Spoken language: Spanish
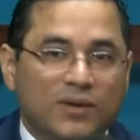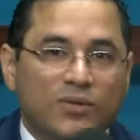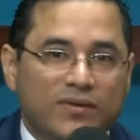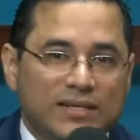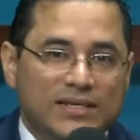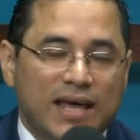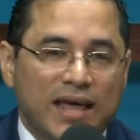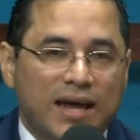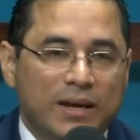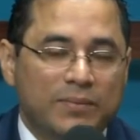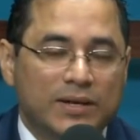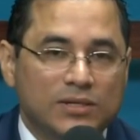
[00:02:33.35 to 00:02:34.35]
la Universidad de
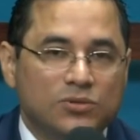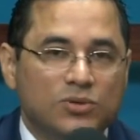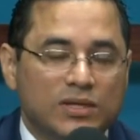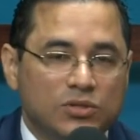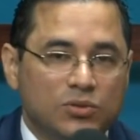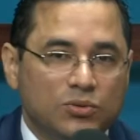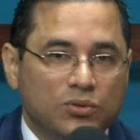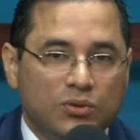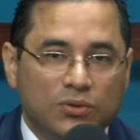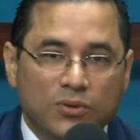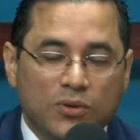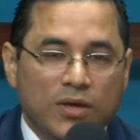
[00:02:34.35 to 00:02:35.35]
Harvard hizo un
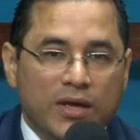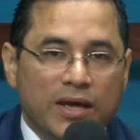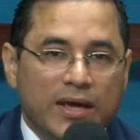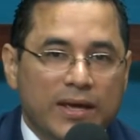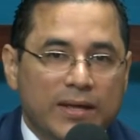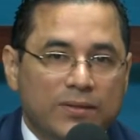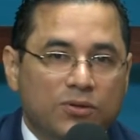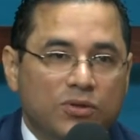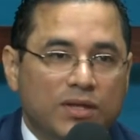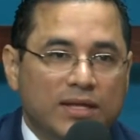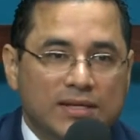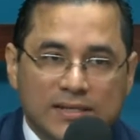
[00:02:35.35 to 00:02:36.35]
estudio eh,
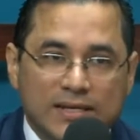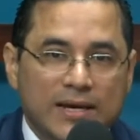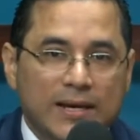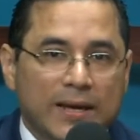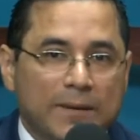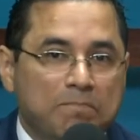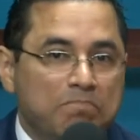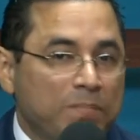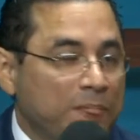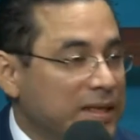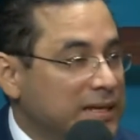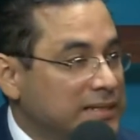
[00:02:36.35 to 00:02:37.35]
donde decía que
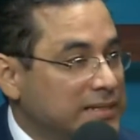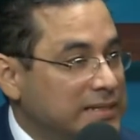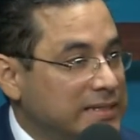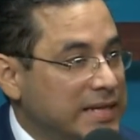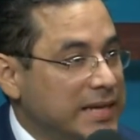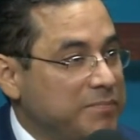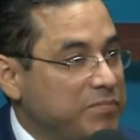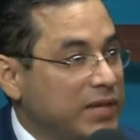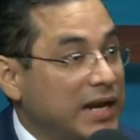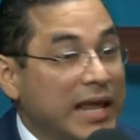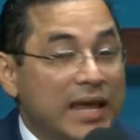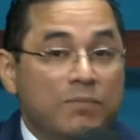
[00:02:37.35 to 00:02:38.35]
si
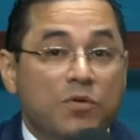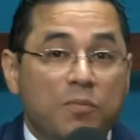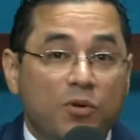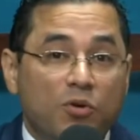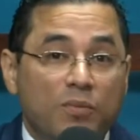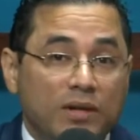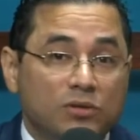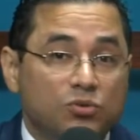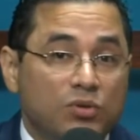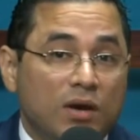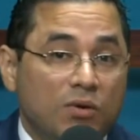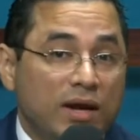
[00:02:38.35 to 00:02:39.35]
leemos por lo menos
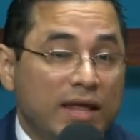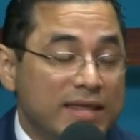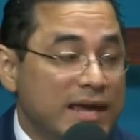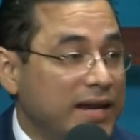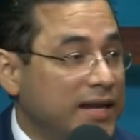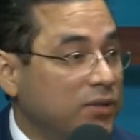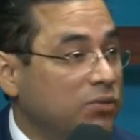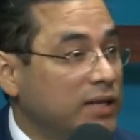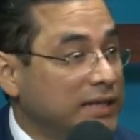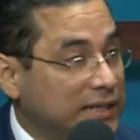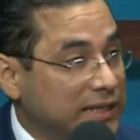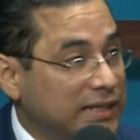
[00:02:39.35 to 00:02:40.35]
una hora diaria
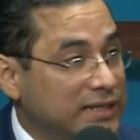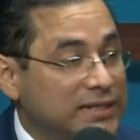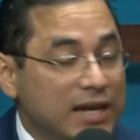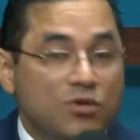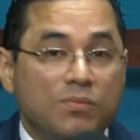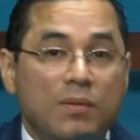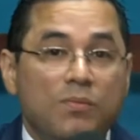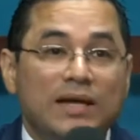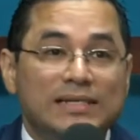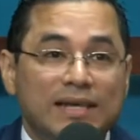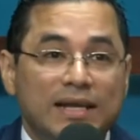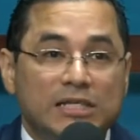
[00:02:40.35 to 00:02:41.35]
durante tres años, vamos
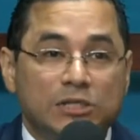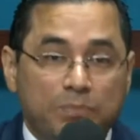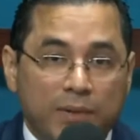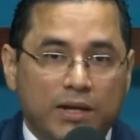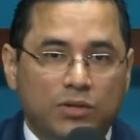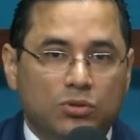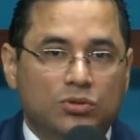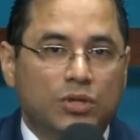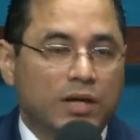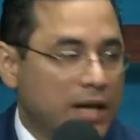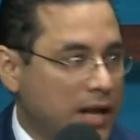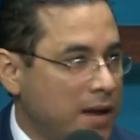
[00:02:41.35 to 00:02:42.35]
a ser expertos
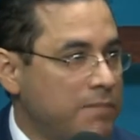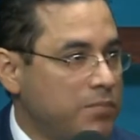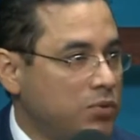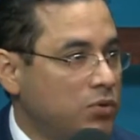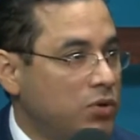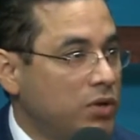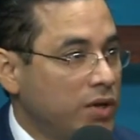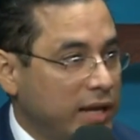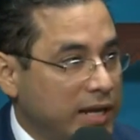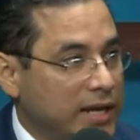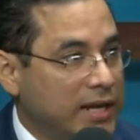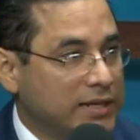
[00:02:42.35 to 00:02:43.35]
en el campo
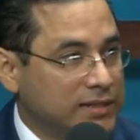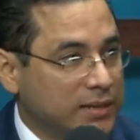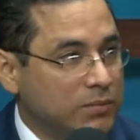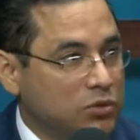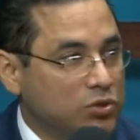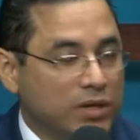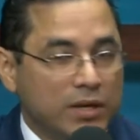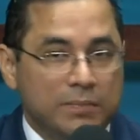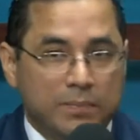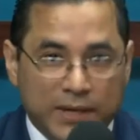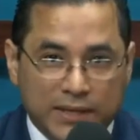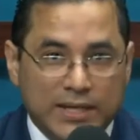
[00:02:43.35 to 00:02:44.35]
en el que estemos eh,
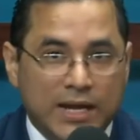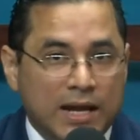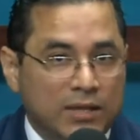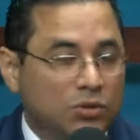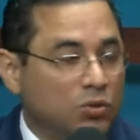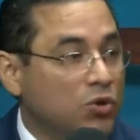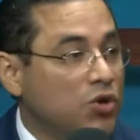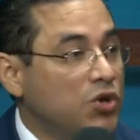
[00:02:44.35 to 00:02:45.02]
practicando.